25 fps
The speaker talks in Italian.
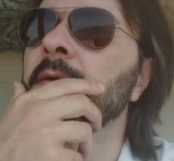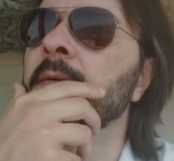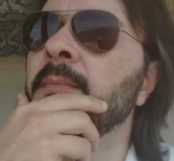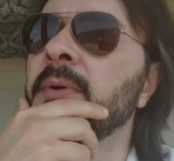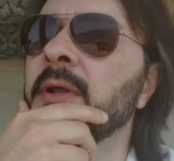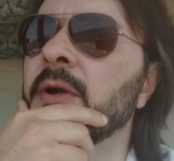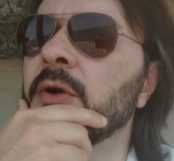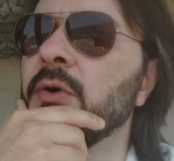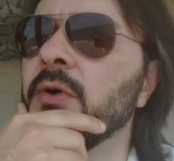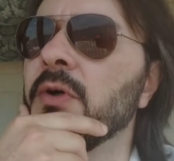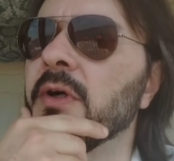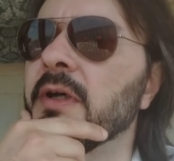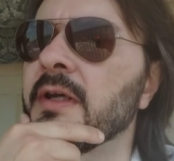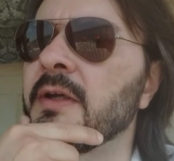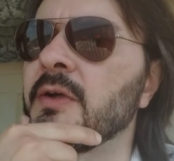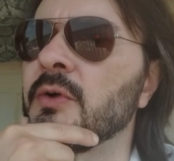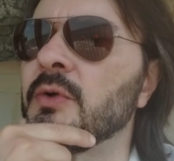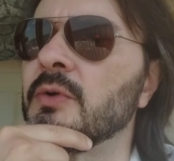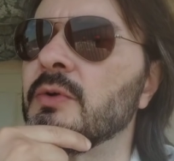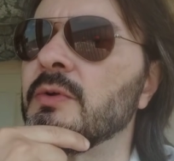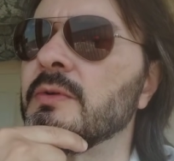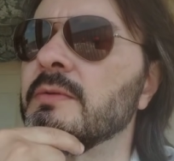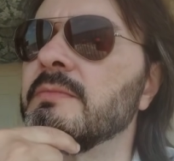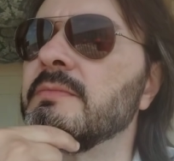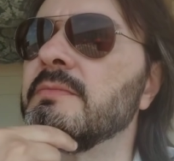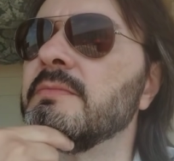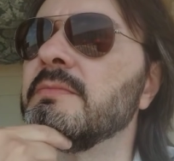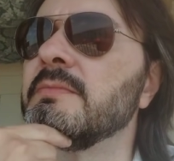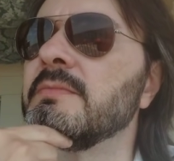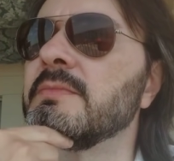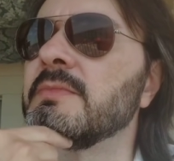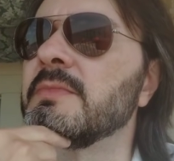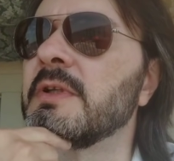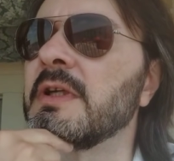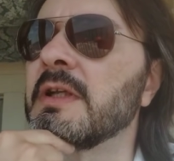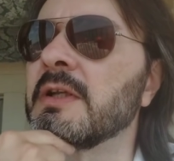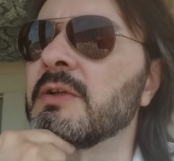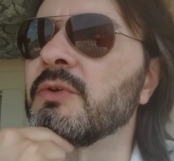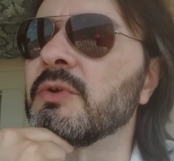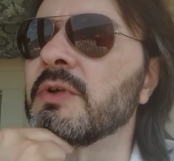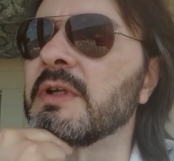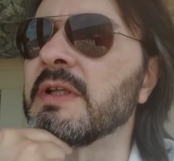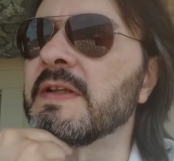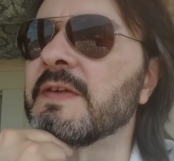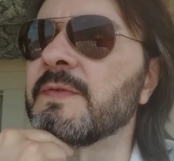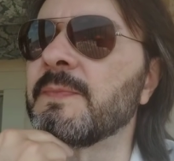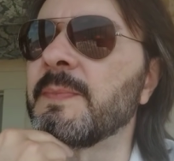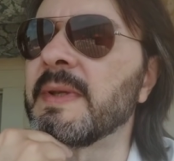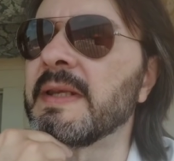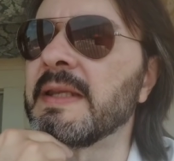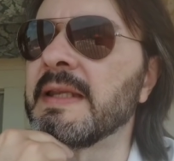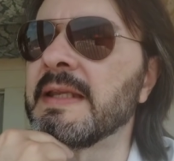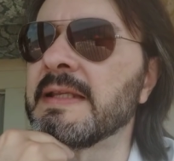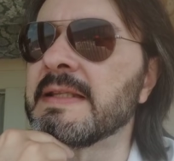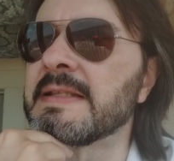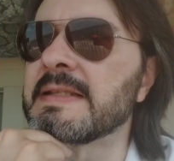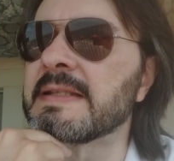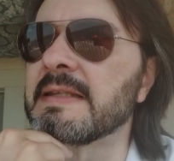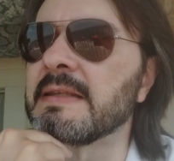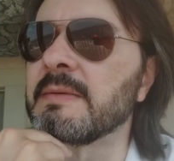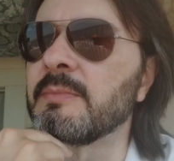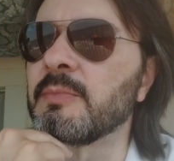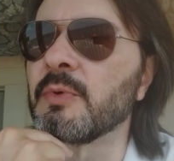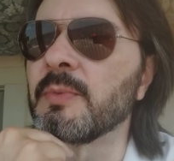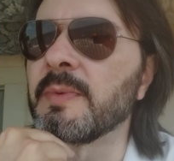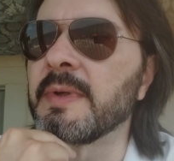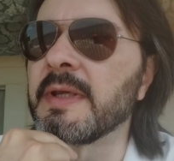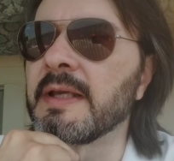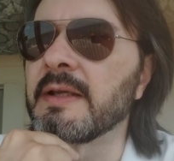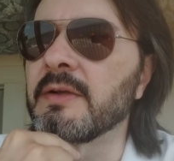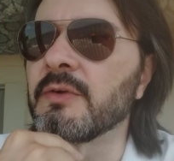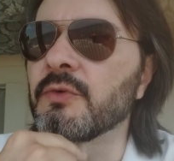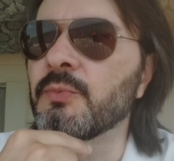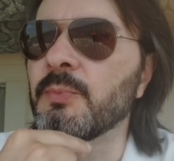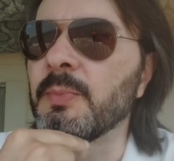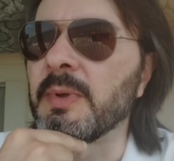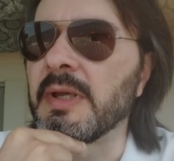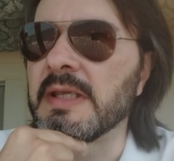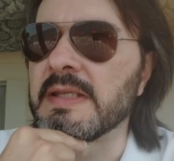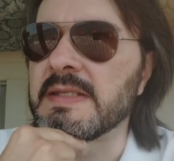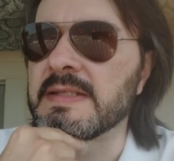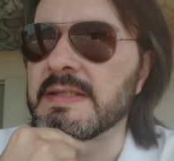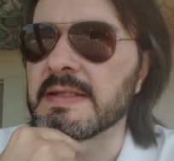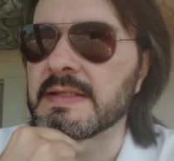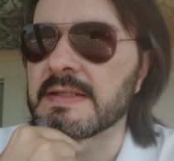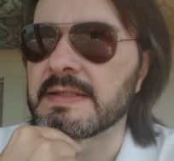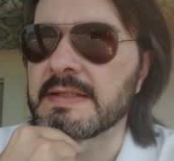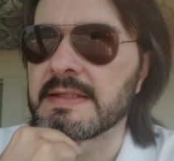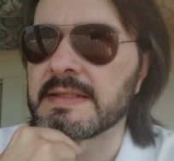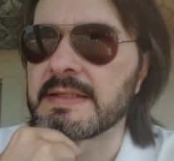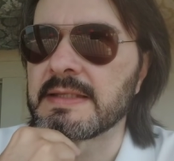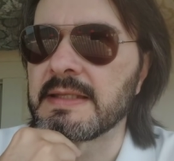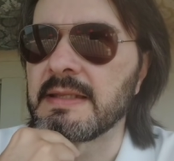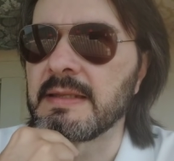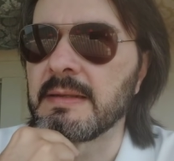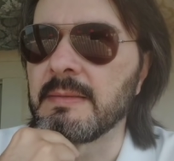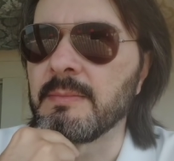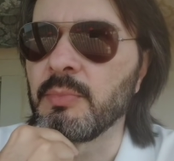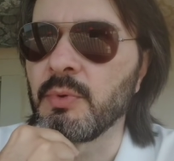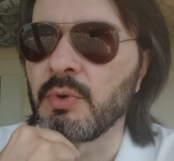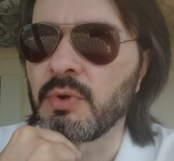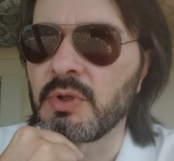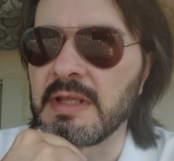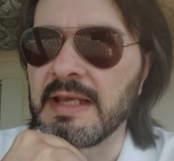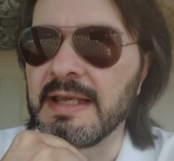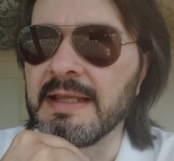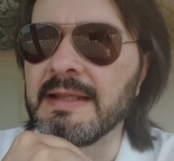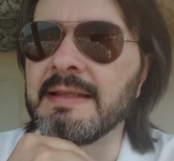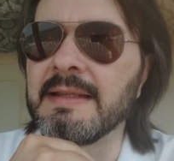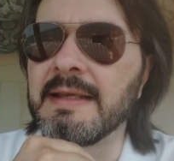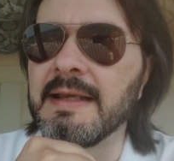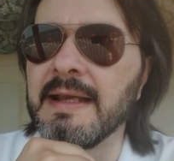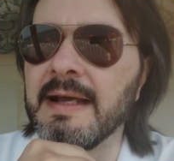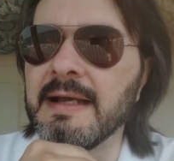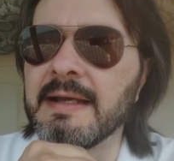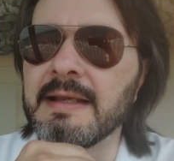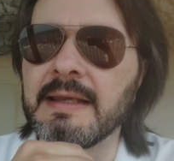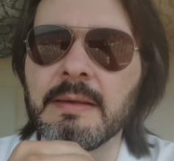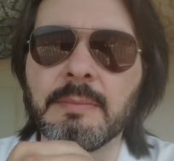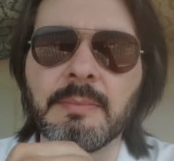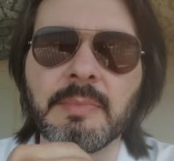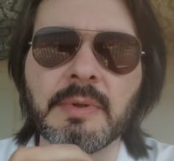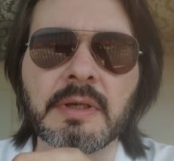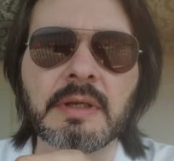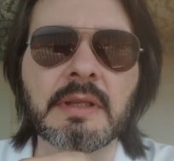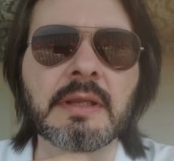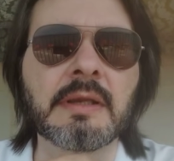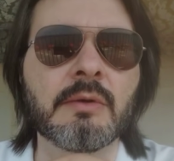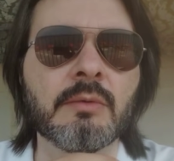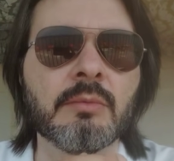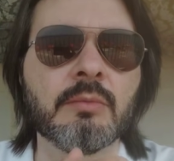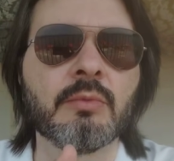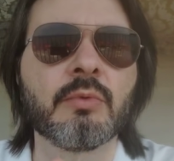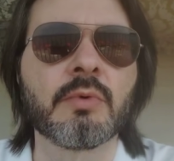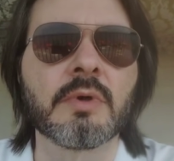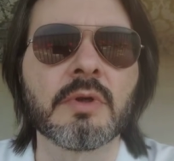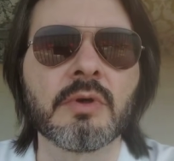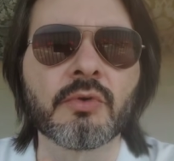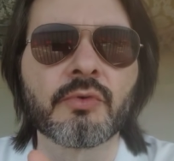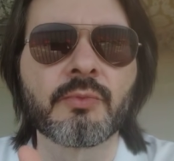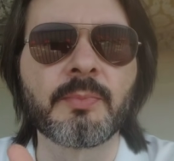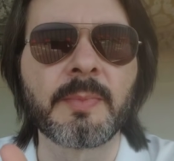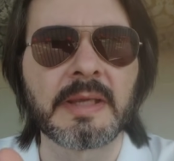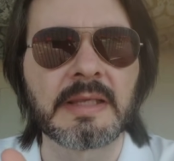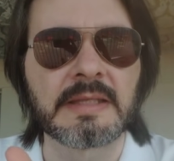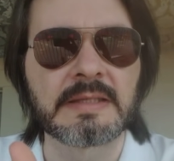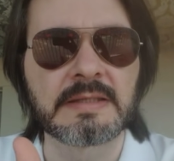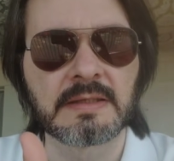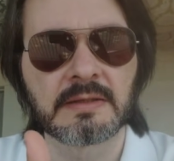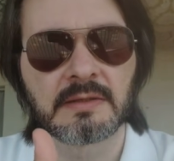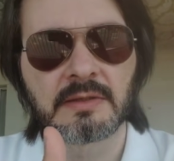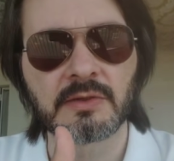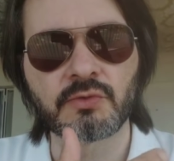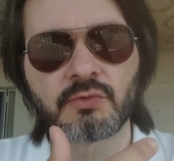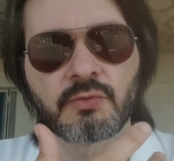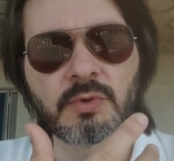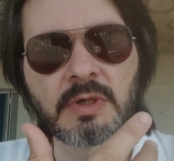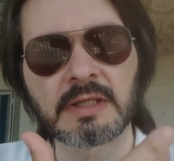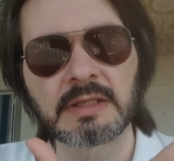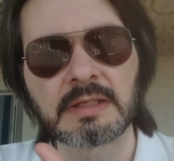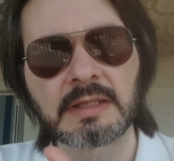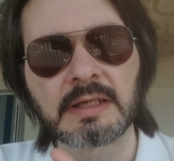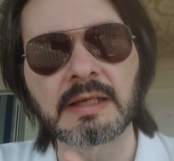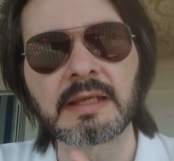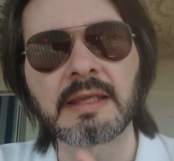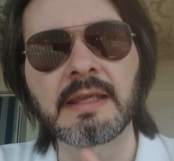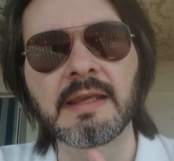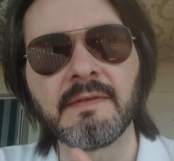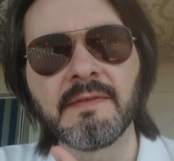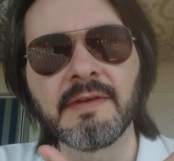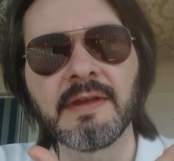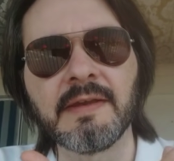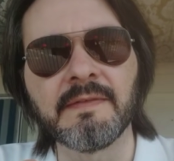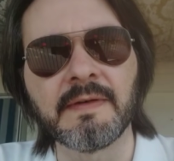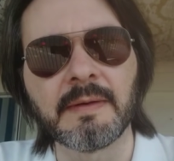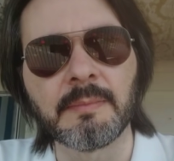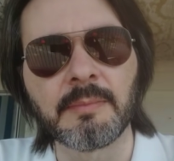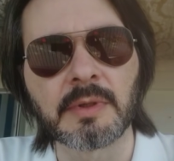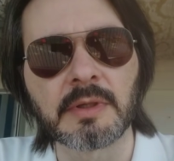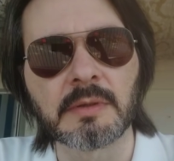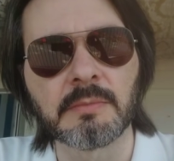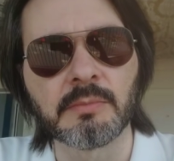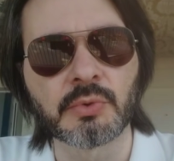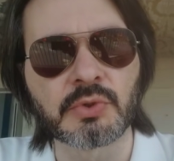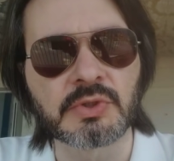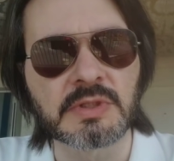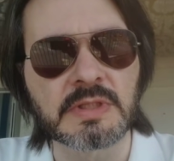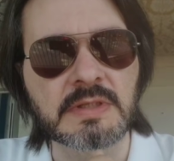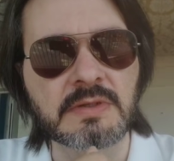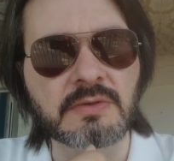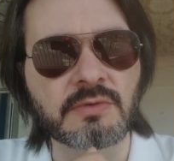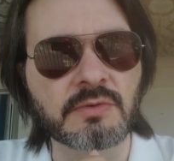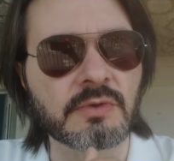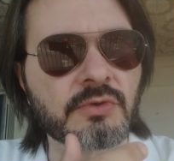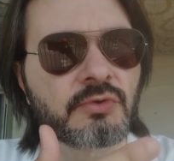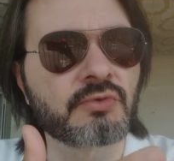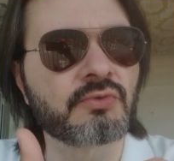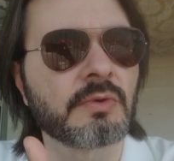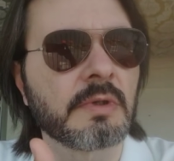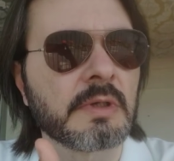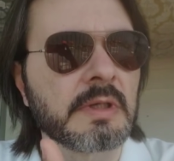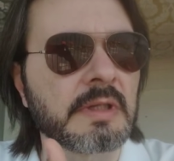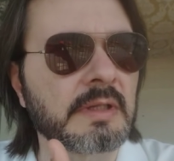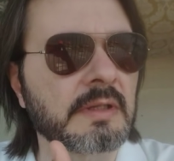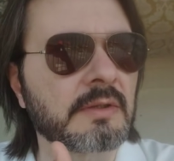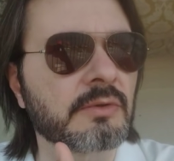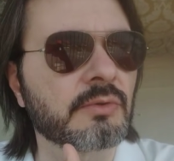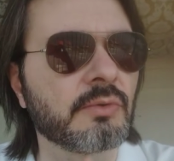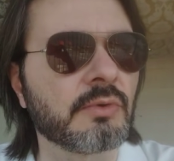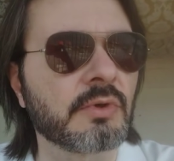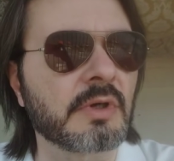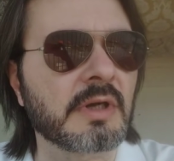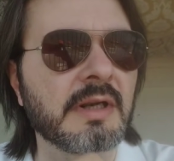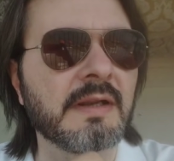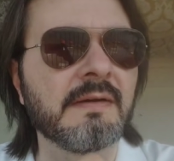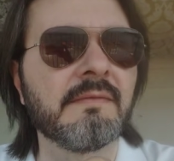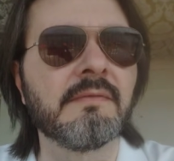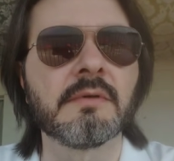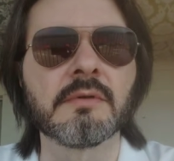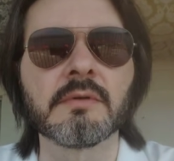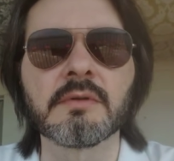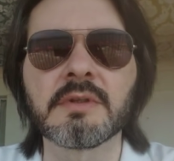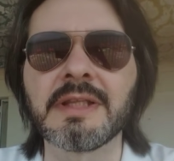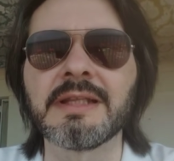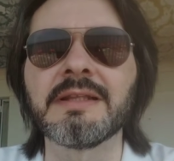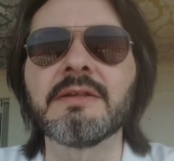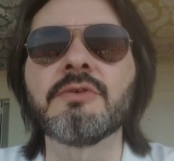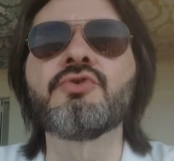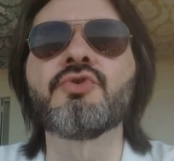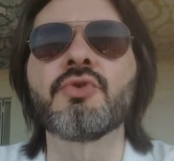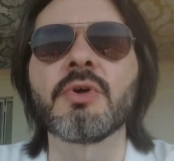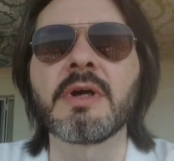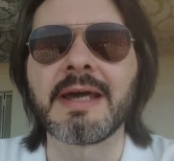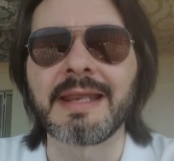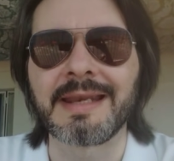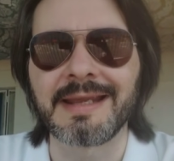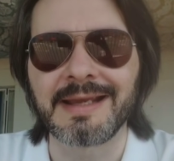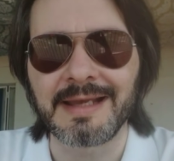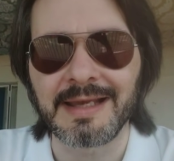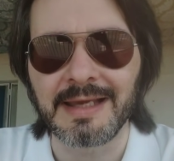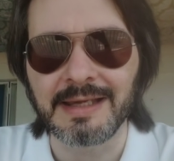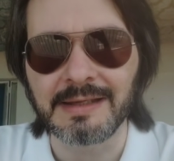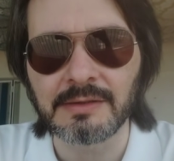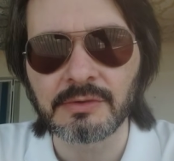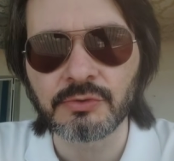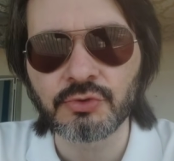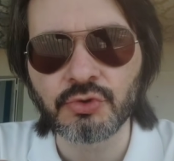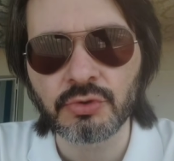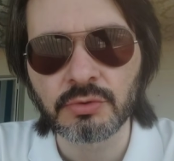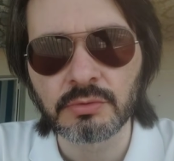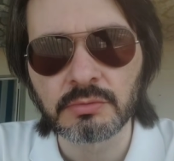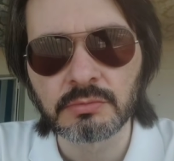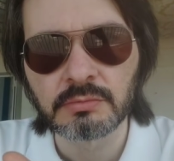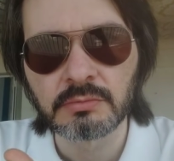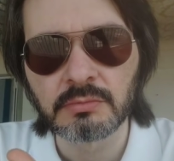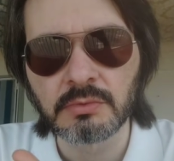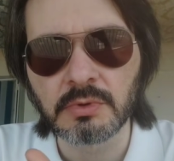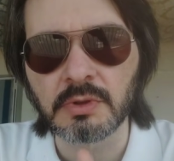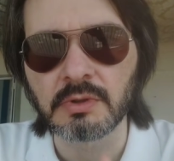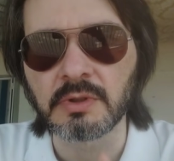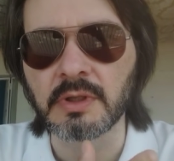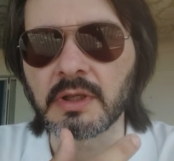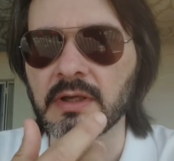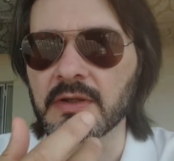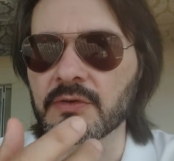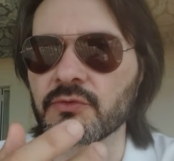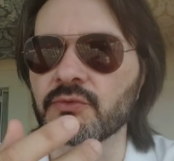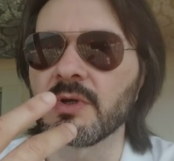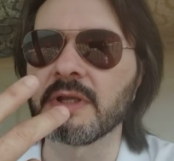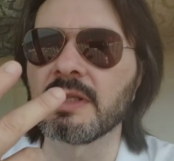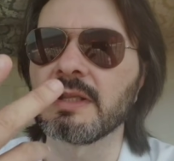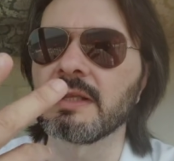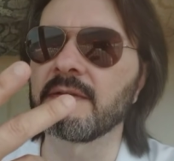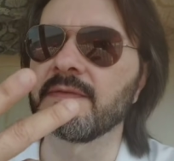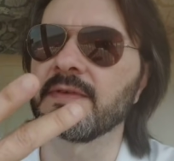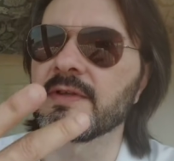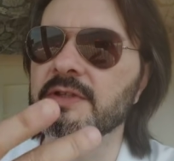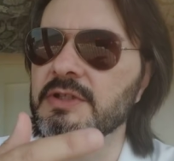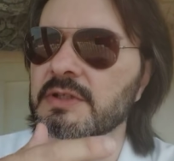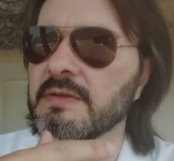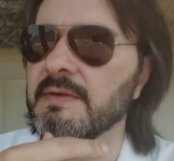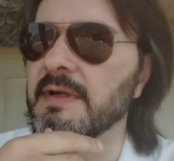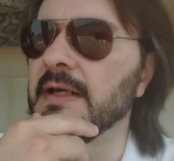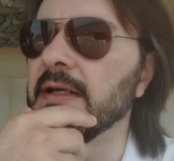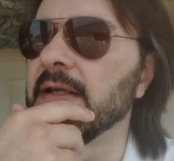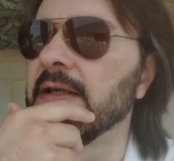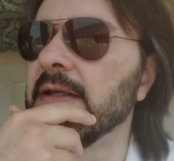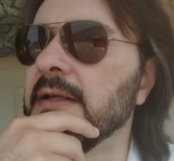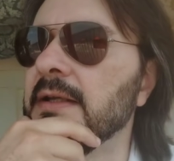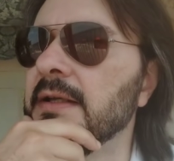però ecco, mh, mm, credo che l'esperienza di Povega allo Spezia sia stata importante anche perché comunque lo Spezia è una squadra che aveva per impostazione del suo allenatore la volontà di giocare a calcio, quindi era una squadra che faceva